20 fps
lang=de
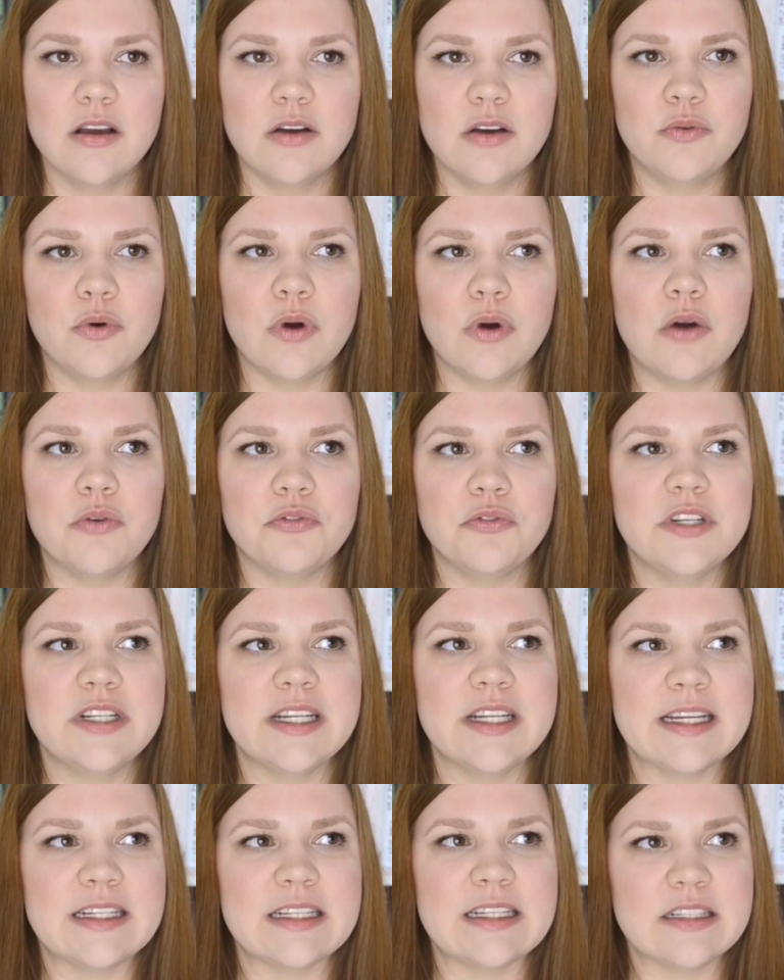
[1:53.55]
woraufhin
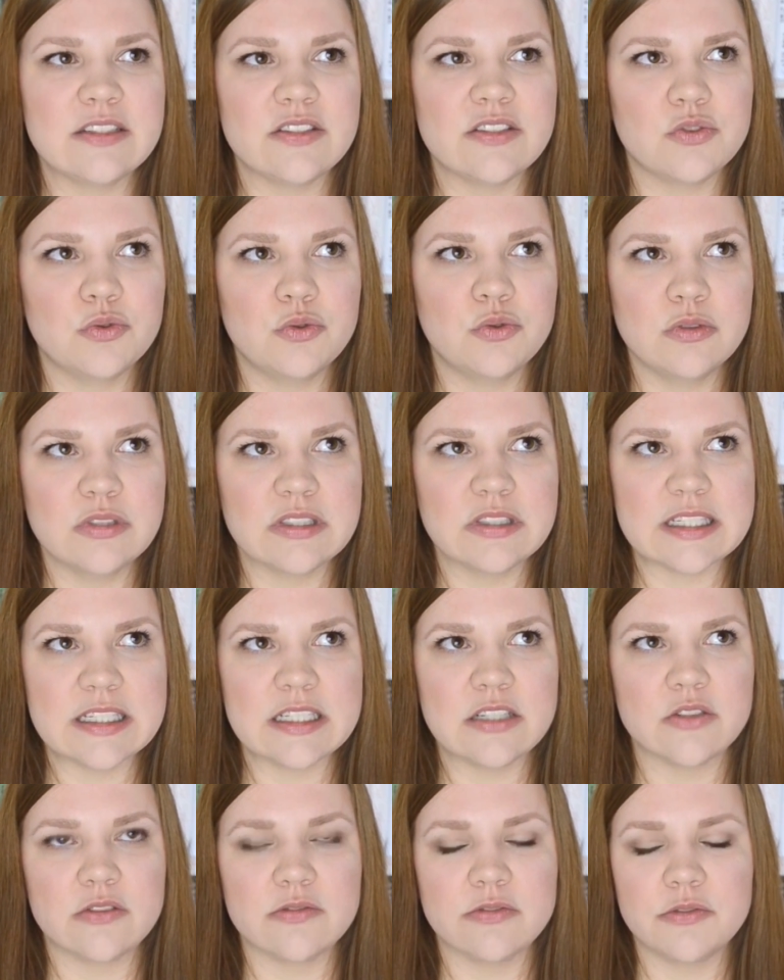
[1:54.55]
er dann zu
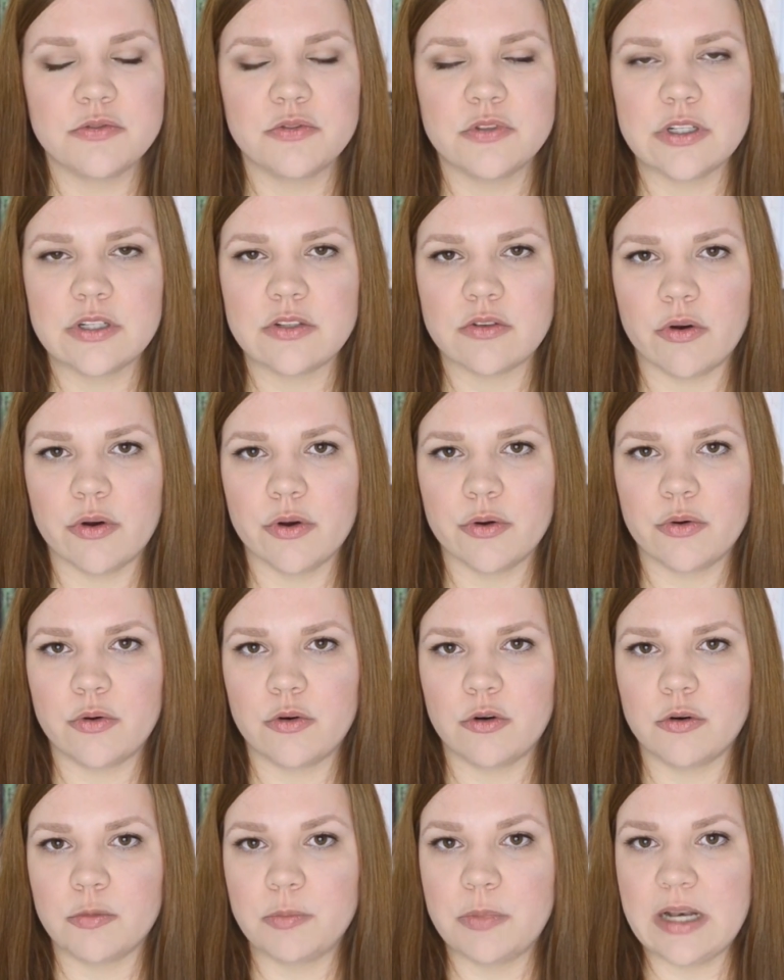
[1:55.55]
10.500
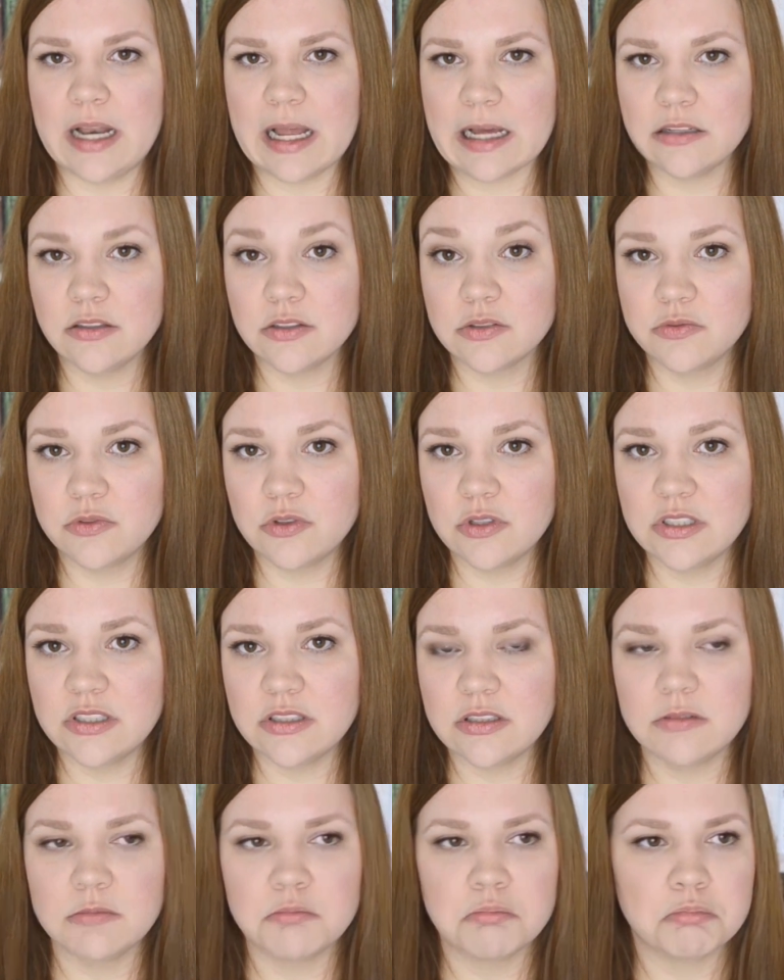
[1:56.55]
Euro belangt
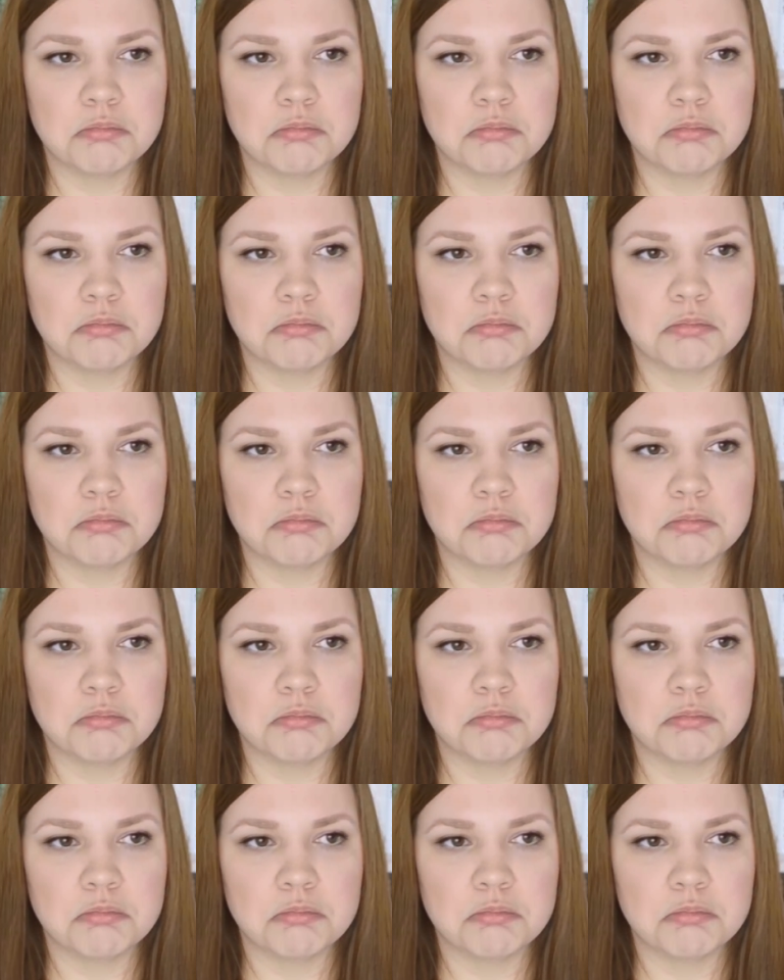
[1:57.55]
wurde.